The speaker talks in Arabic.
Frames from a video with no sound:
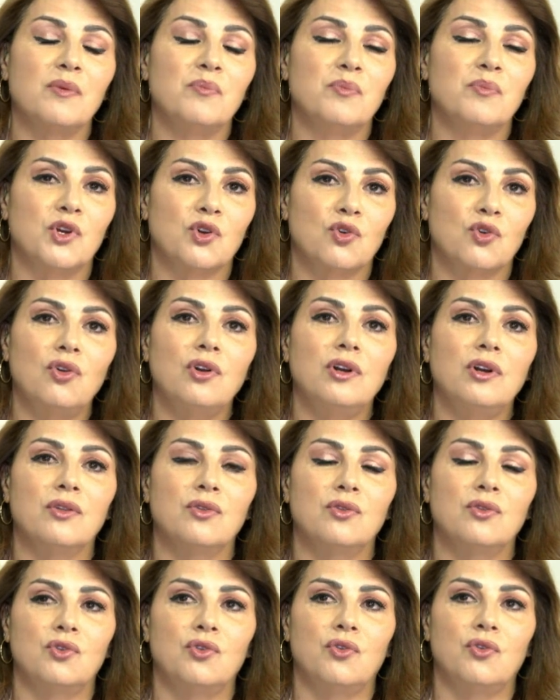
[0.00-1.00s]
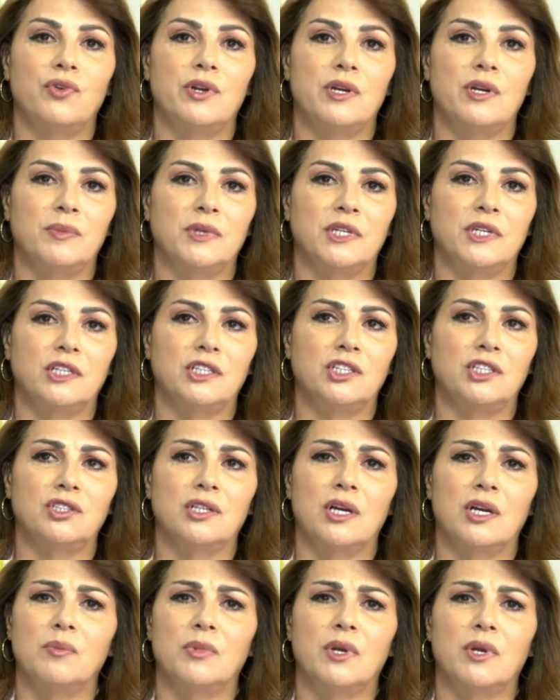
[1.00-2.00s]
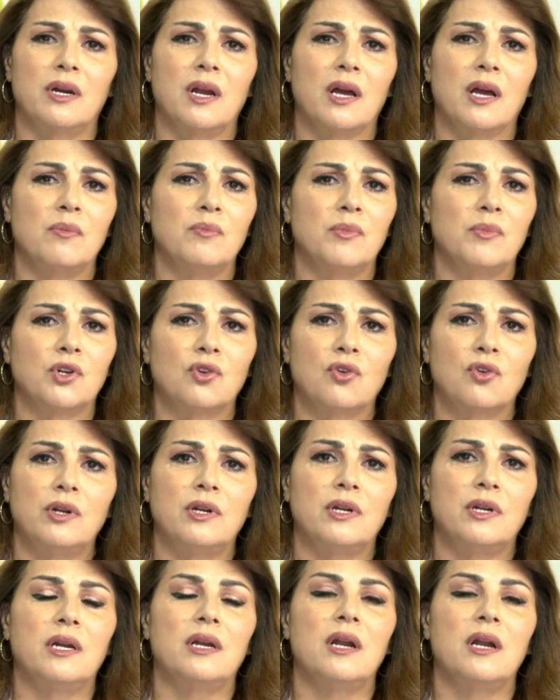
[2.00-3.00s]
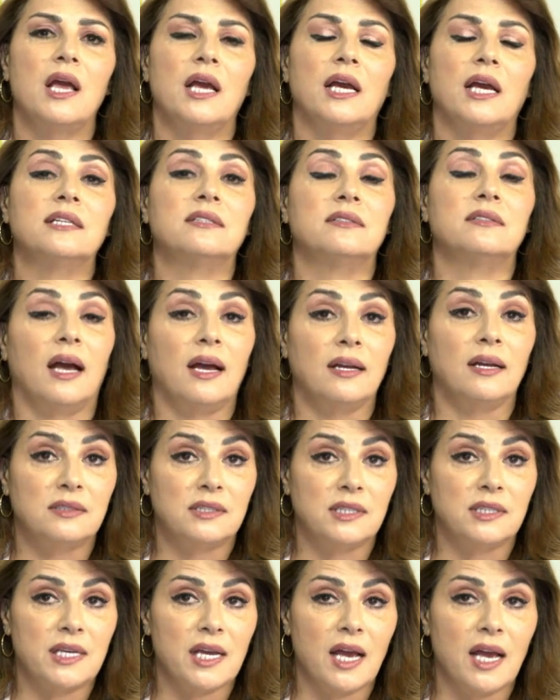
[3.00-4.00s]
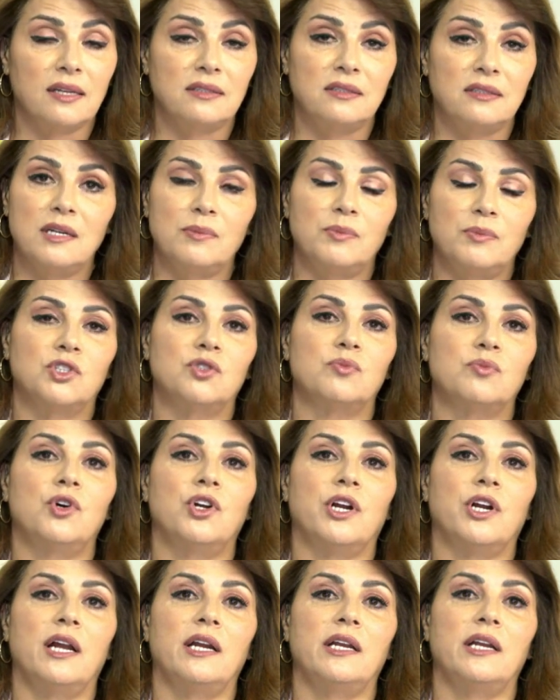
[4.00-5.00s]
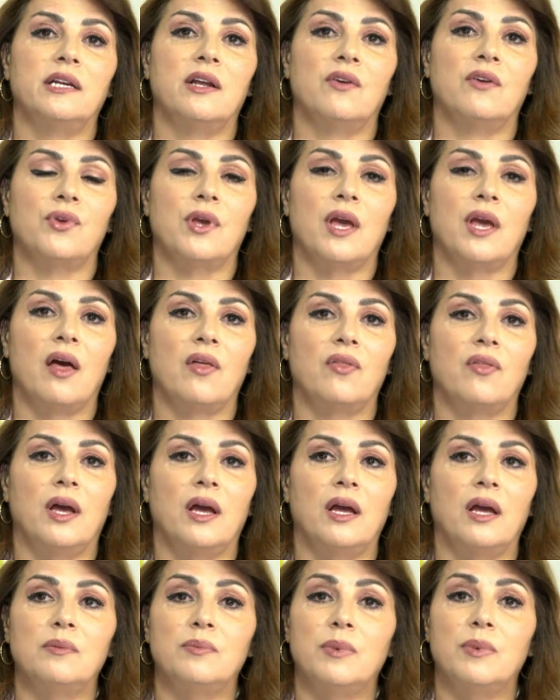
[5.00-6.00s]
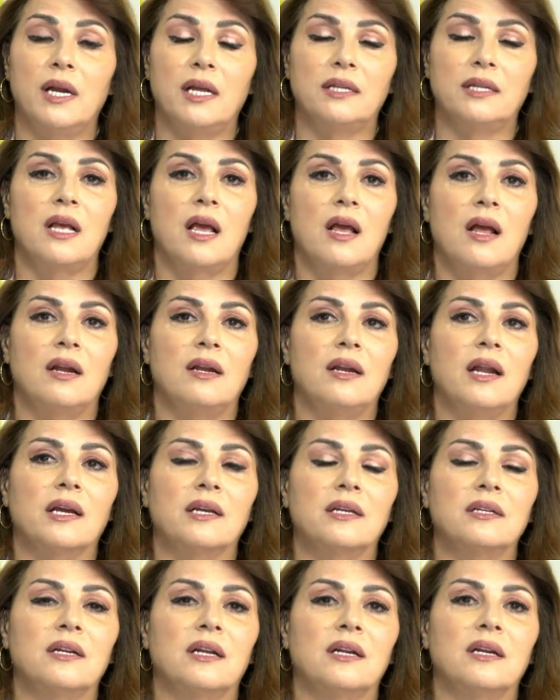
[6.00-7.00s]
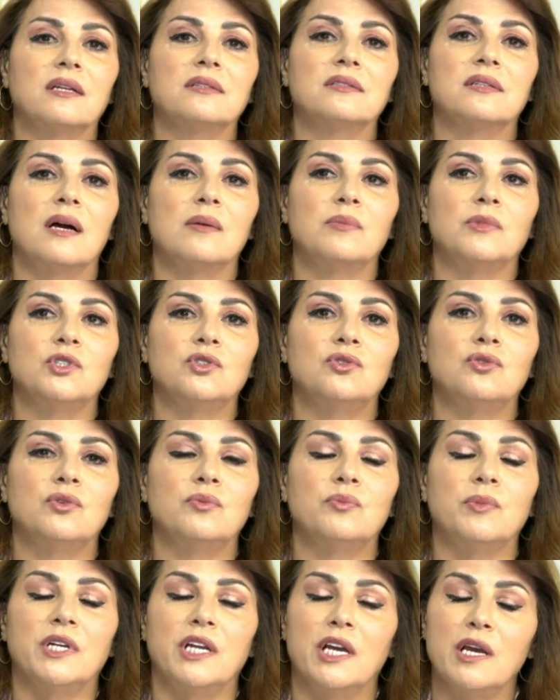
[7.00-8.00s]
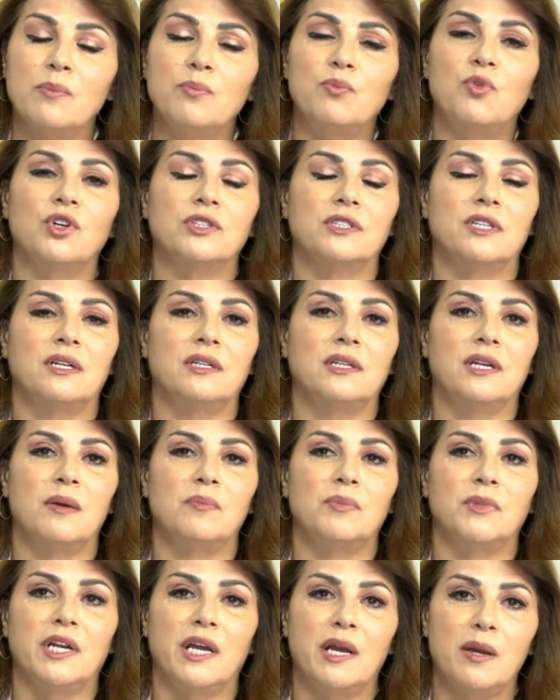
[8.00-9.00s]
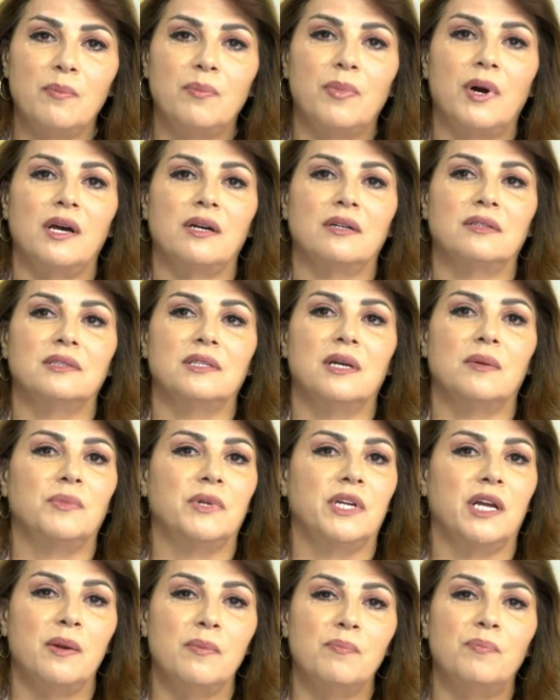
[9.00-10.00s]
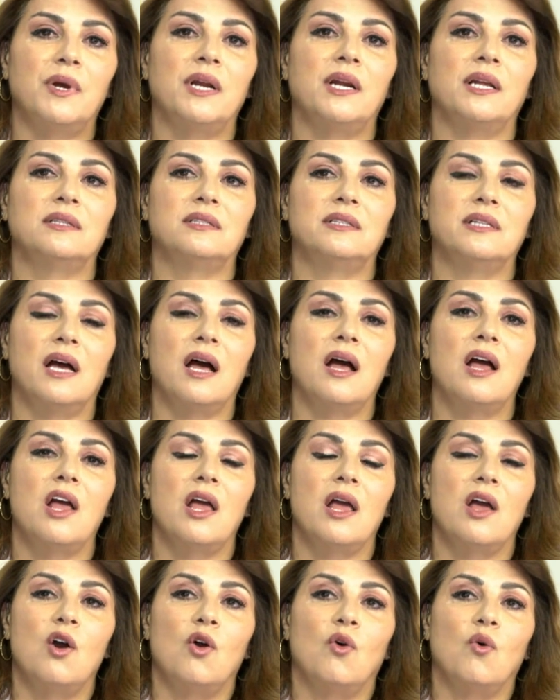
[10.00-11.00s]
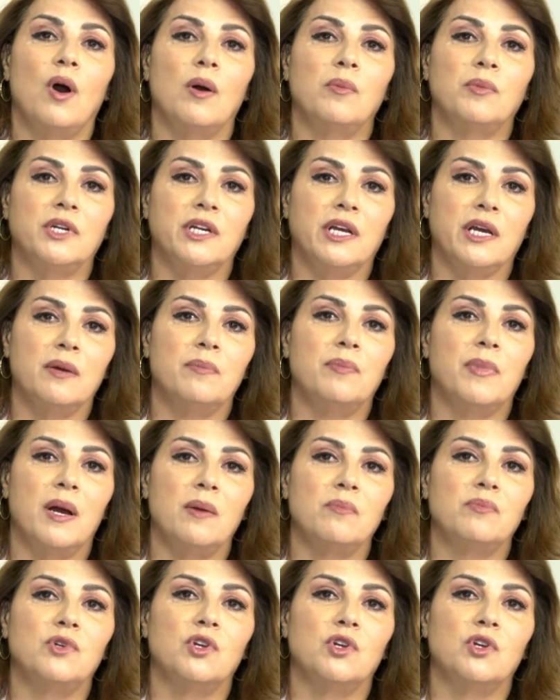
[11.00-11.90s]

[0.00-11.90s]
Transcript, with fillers: من كل الظروف اللي بنعيشها بالرغم من كل التحديات اللي بتمر علينا في هذا البلد لكننا صامدون بنحب وطننا بنحب أرضنا بنحب بلدنا ومنحب أمنه